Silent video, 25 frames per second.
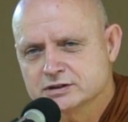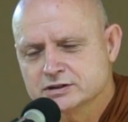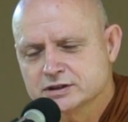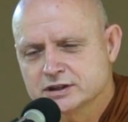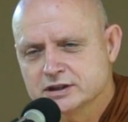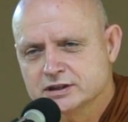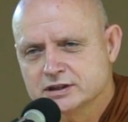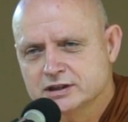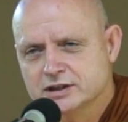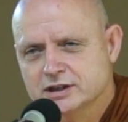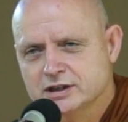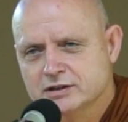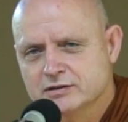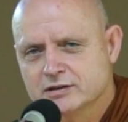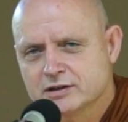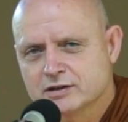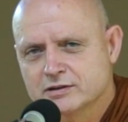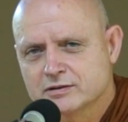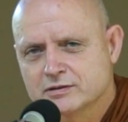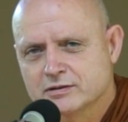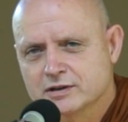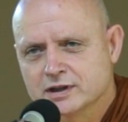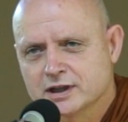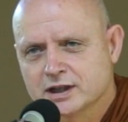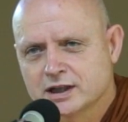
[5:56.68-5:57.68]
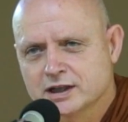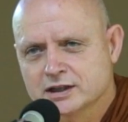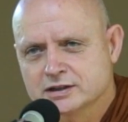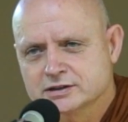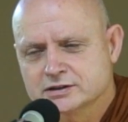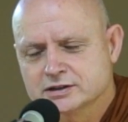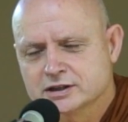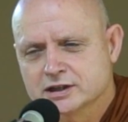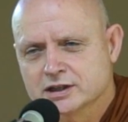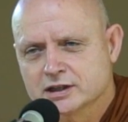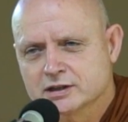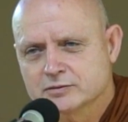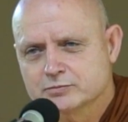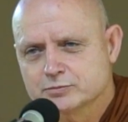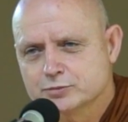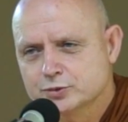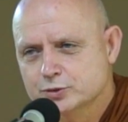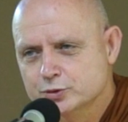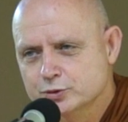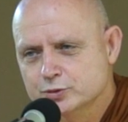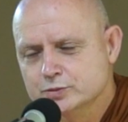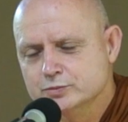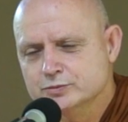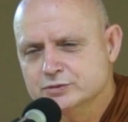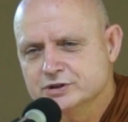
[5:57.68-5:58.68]
สิ่งที่เราน่าจะ
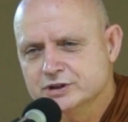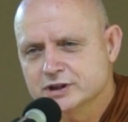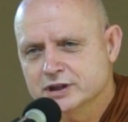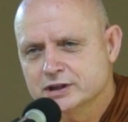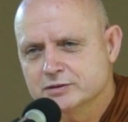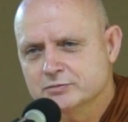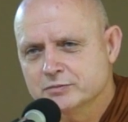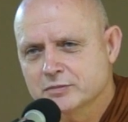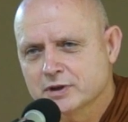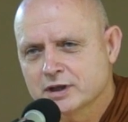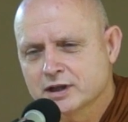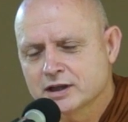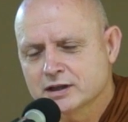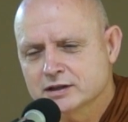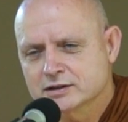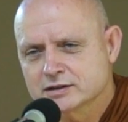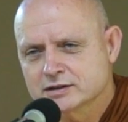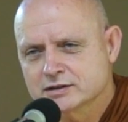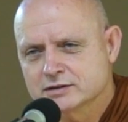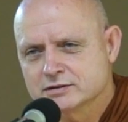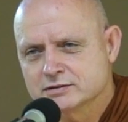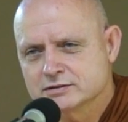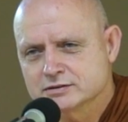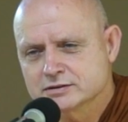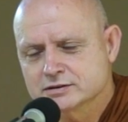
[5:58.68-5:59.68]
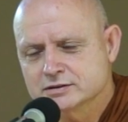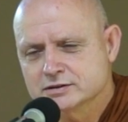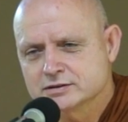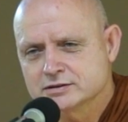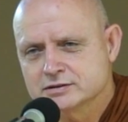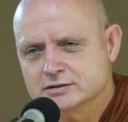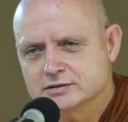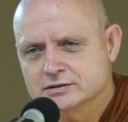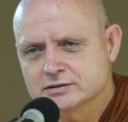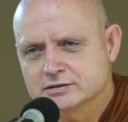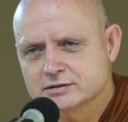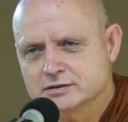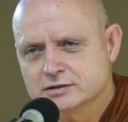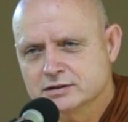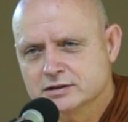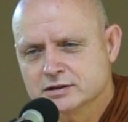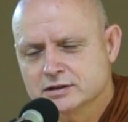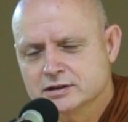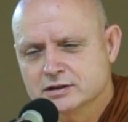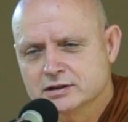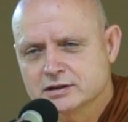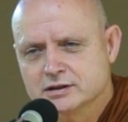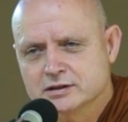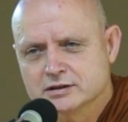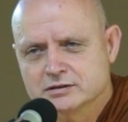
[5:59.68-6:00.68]
ภูมิใจมากก็คือ
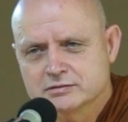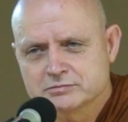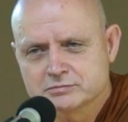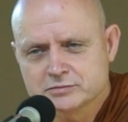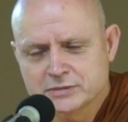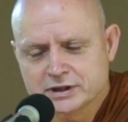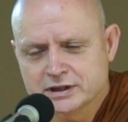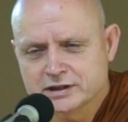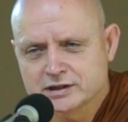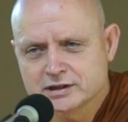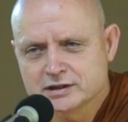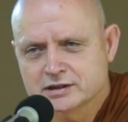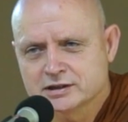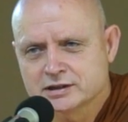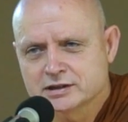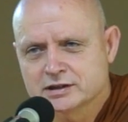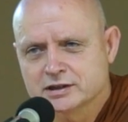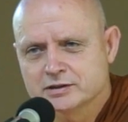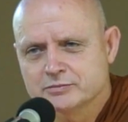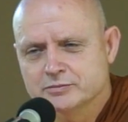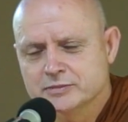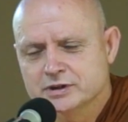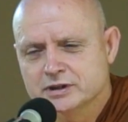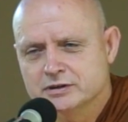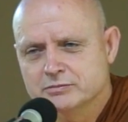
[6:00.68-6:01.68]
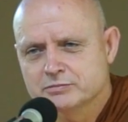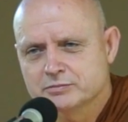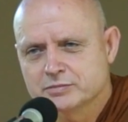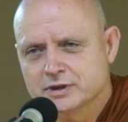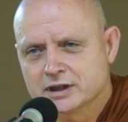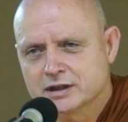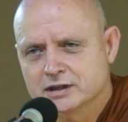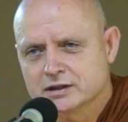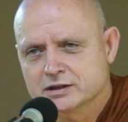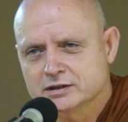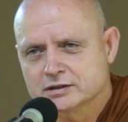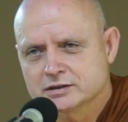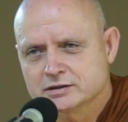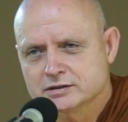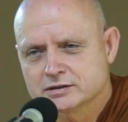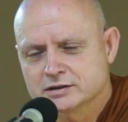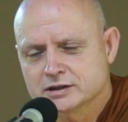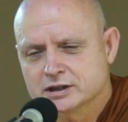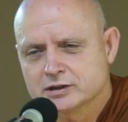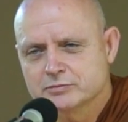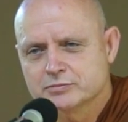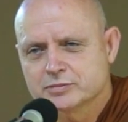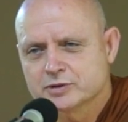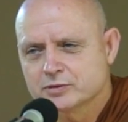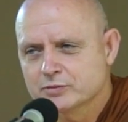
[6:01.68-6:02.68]
ไม่เคยมีปาใน
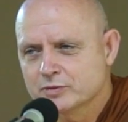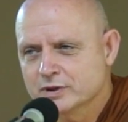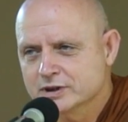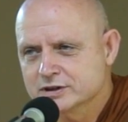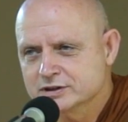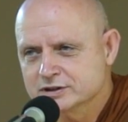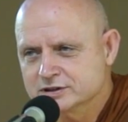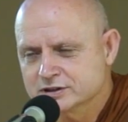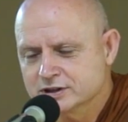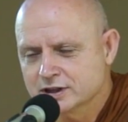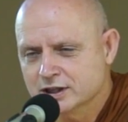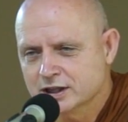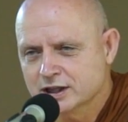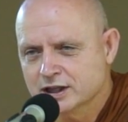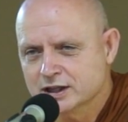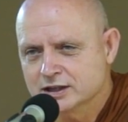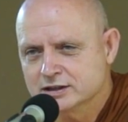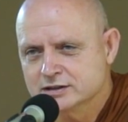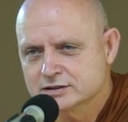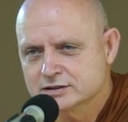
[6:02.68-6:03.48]
ประวัติศาส